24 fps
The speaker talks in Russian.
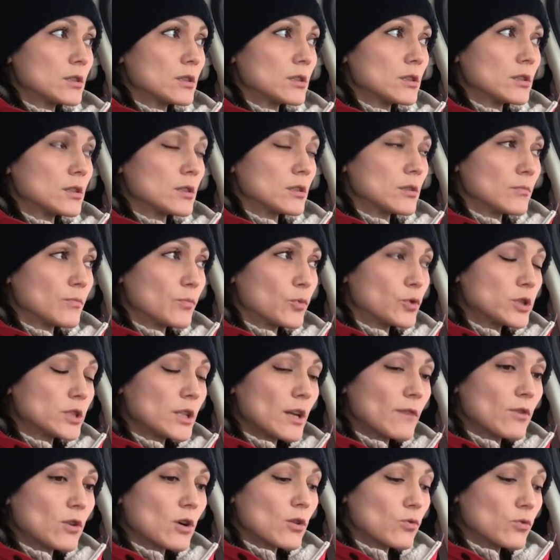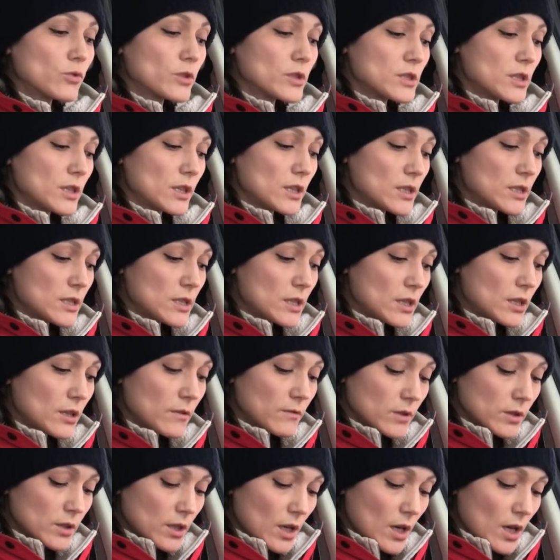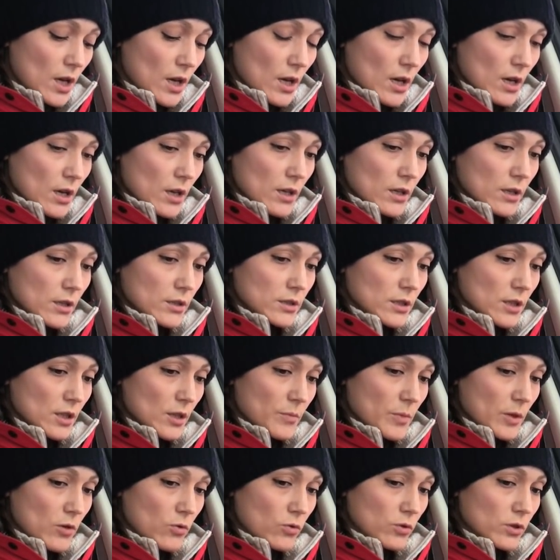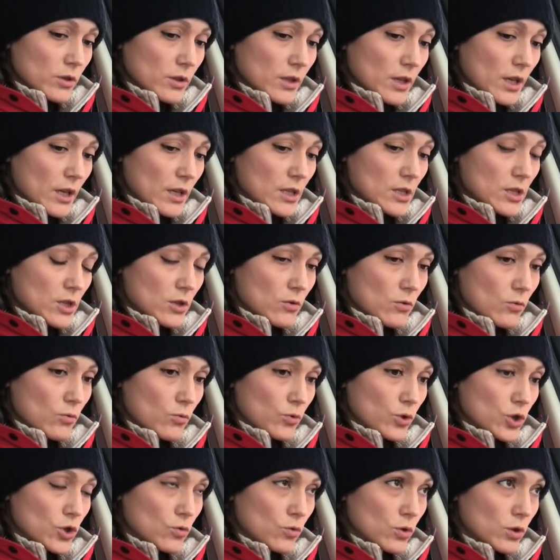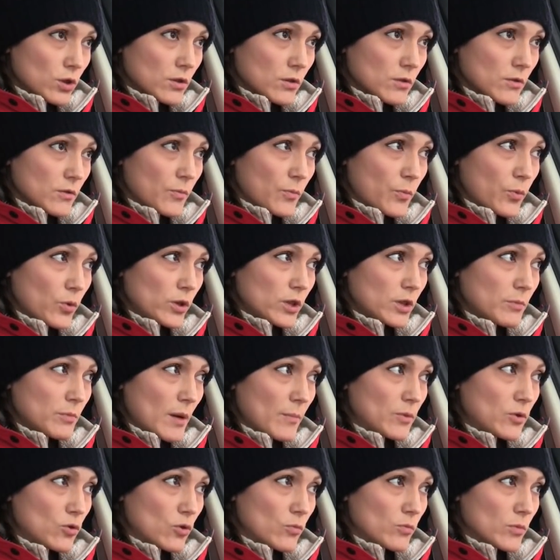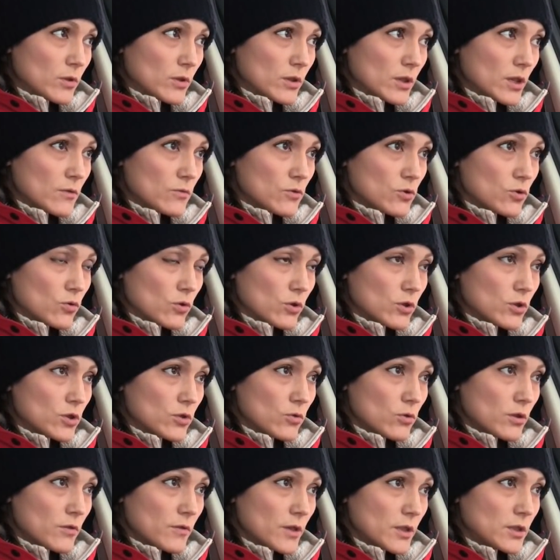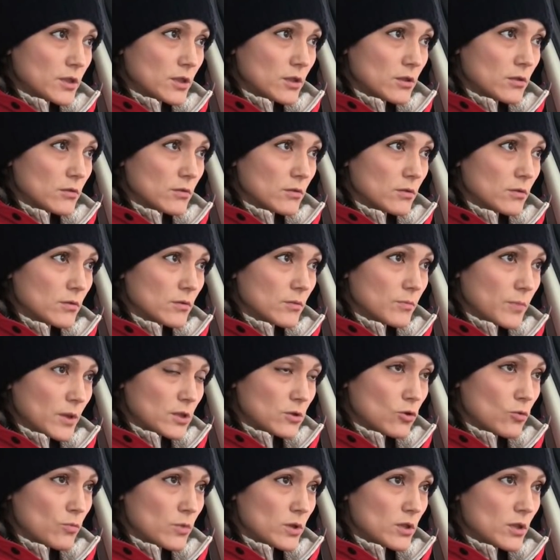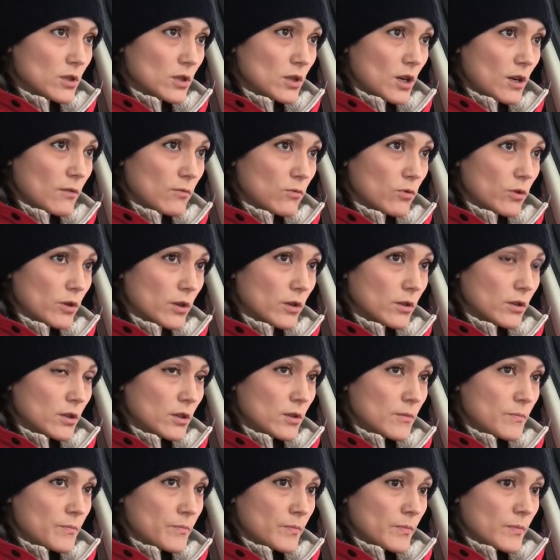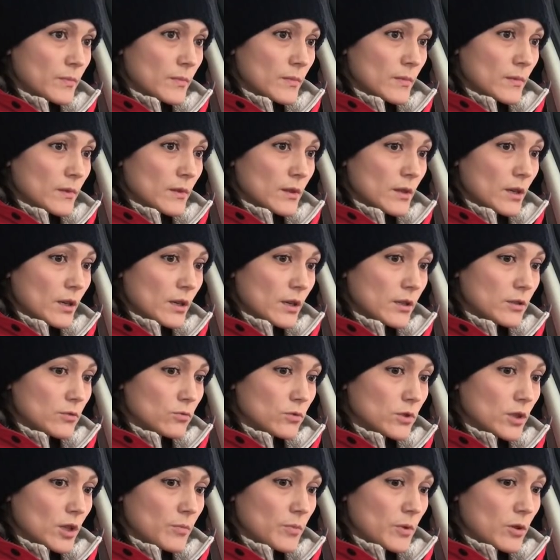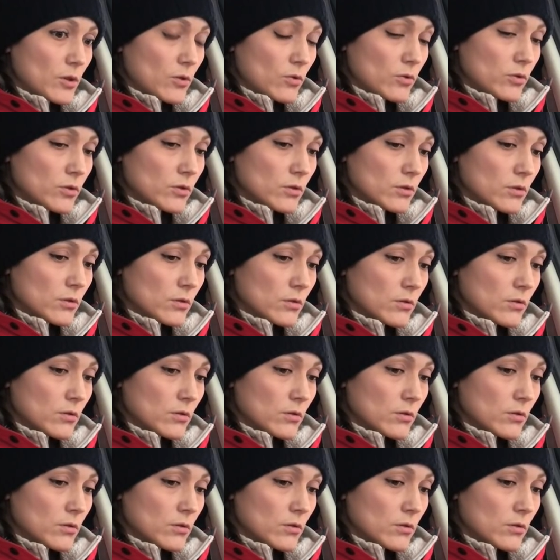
Угу. После того, как он зарегистрирован, э, деньги переходят на искру счет э, в полном объеме. Да? Сколько стоит квартира по стоимости договора, так они туда и переходят.